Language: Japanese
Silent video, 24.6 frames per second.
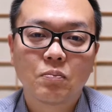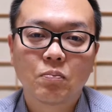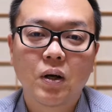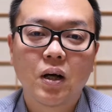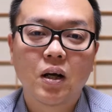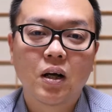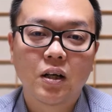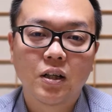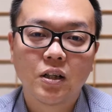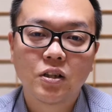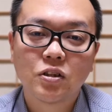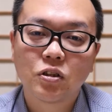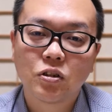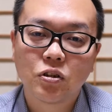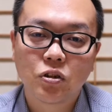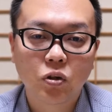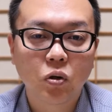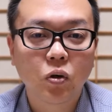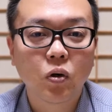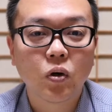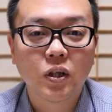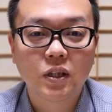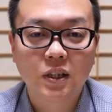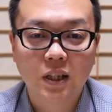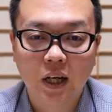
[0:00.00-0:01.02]
まあ、いつ
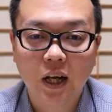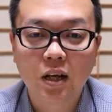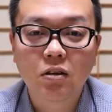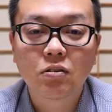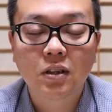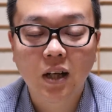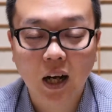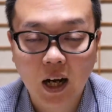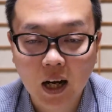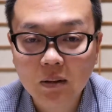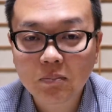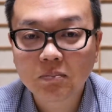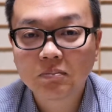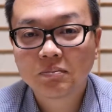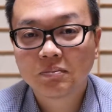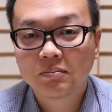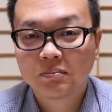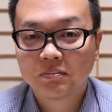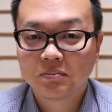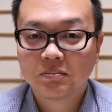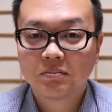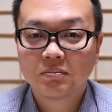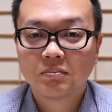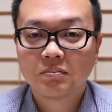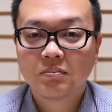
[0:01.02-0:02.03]
上位される
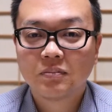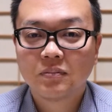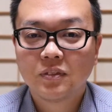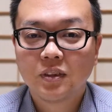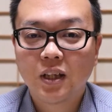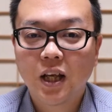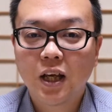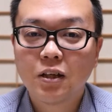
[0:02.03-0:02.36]
かっ